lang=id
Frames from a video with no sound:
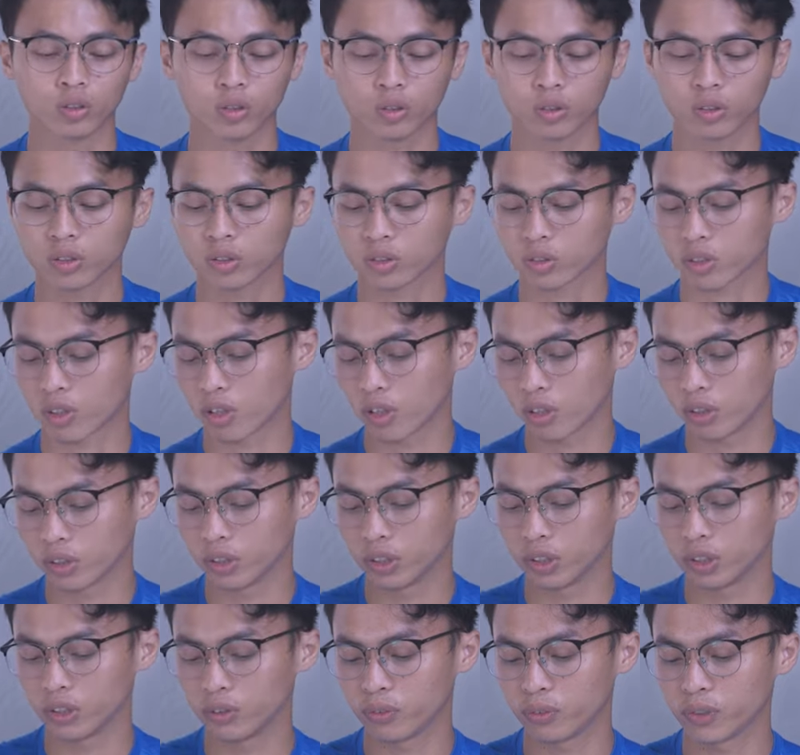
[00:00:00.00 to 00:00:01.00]
Terus kalau
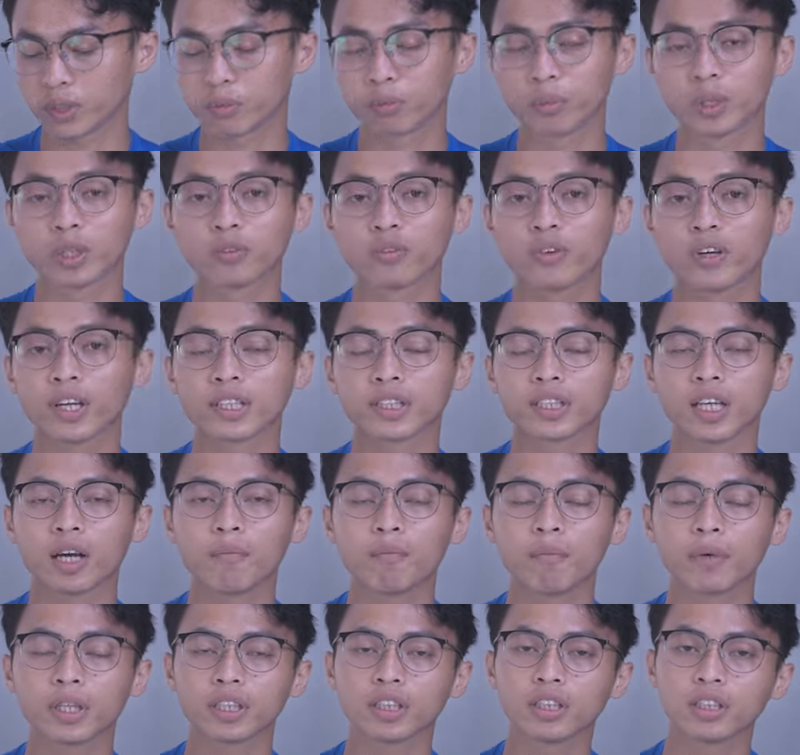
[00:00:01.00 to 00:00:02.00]
di Fitbit
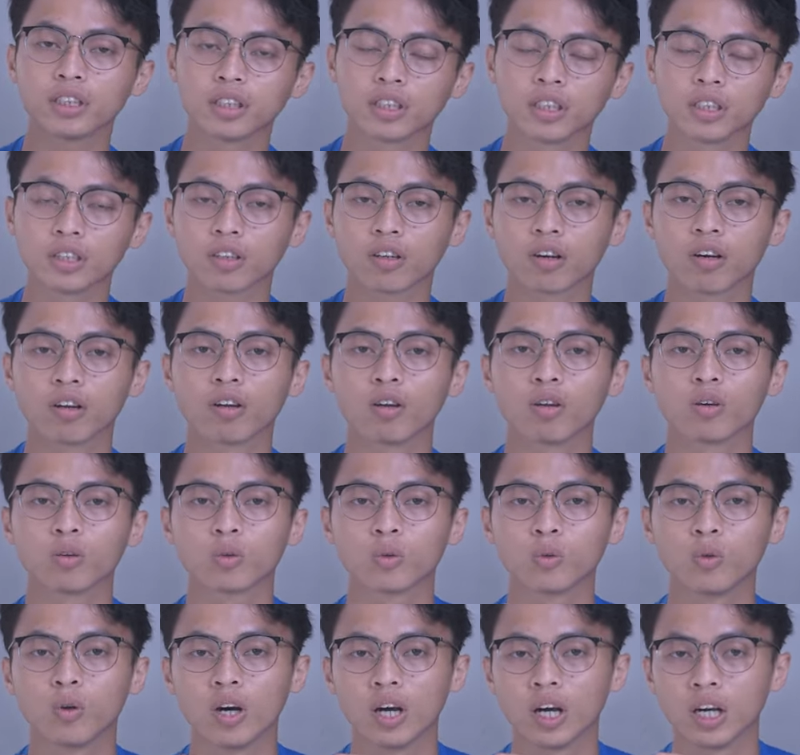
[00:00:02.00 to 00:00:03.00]
Versa 4 ini, kalau
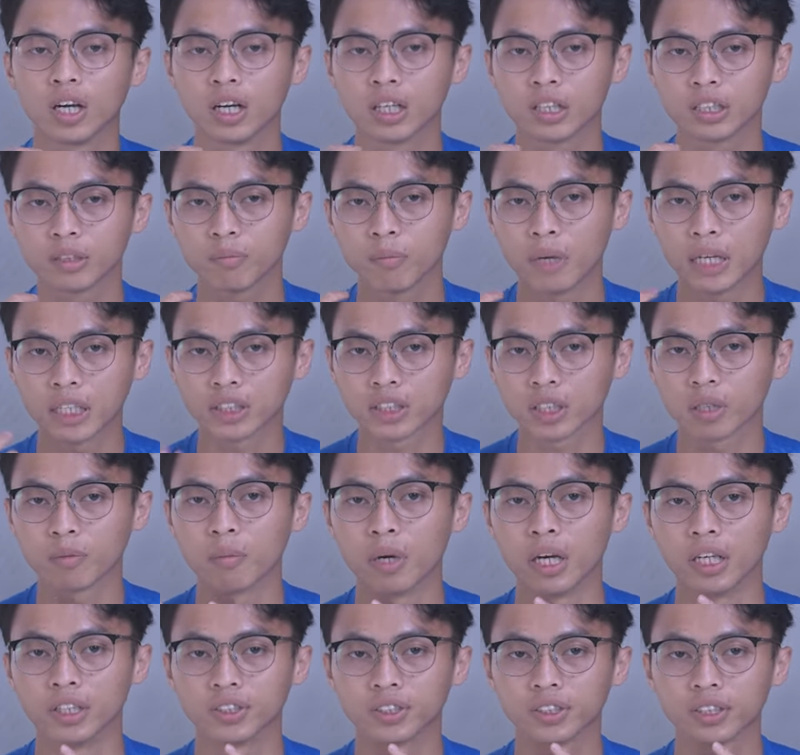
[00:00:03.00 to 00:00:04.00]
gue
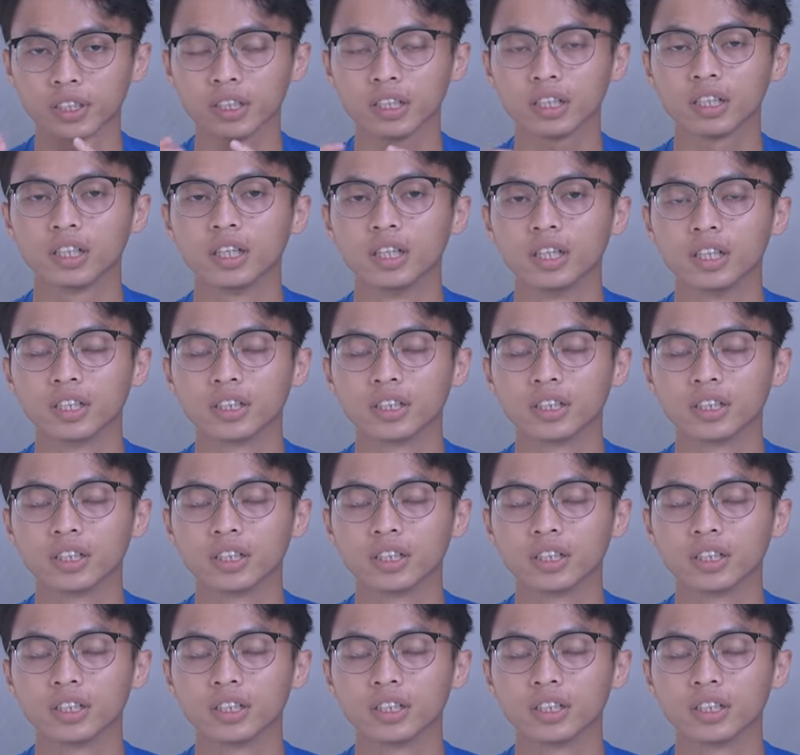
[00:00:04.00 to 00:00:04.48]
baca-baca,